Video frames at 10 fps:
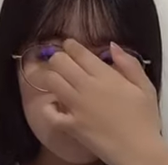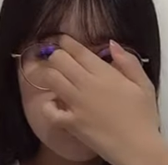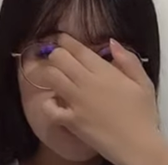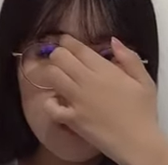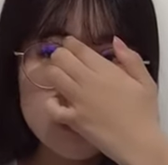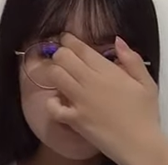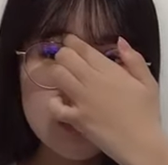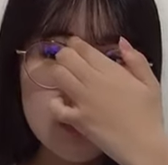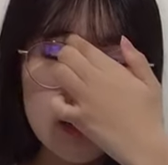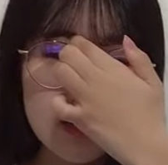そうする
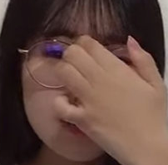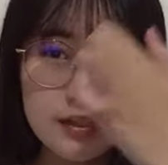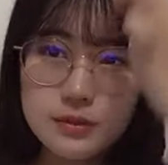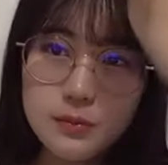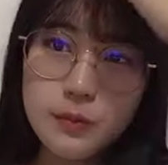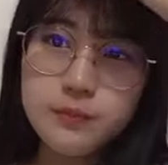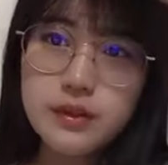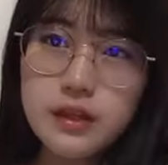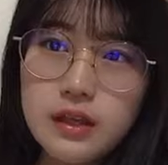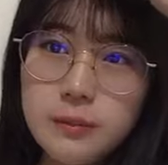とあパズドラが
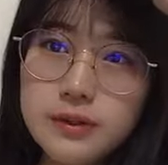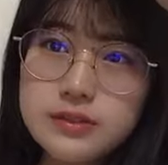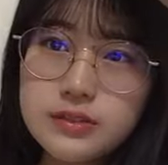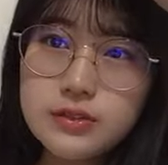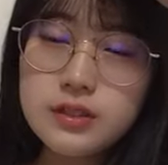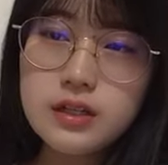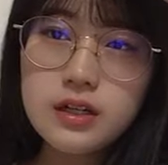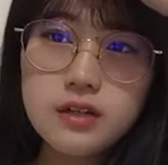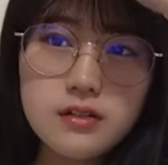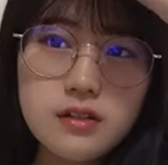あるかでも
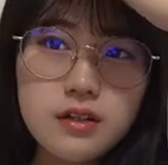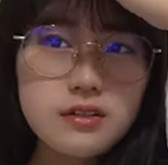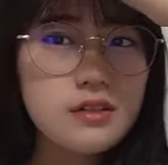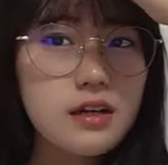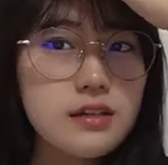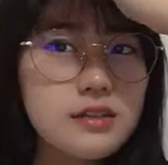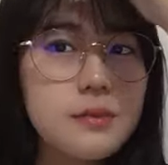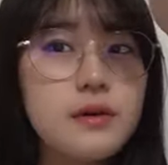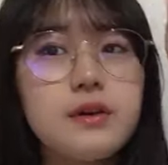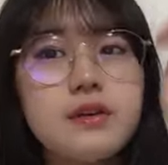パズドラが
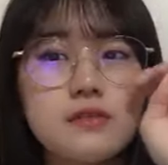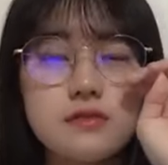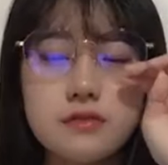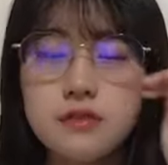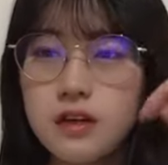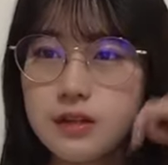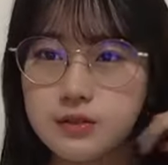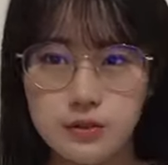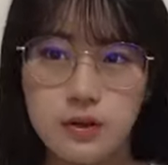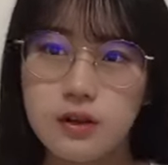あれ
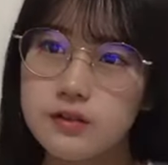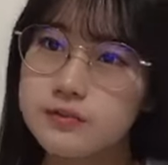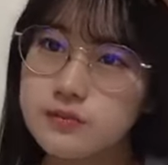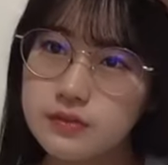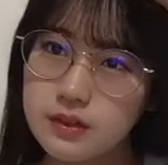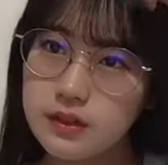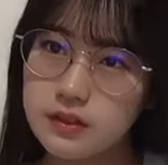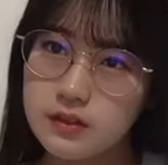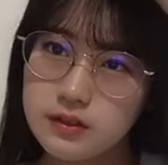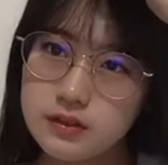ば会えるのか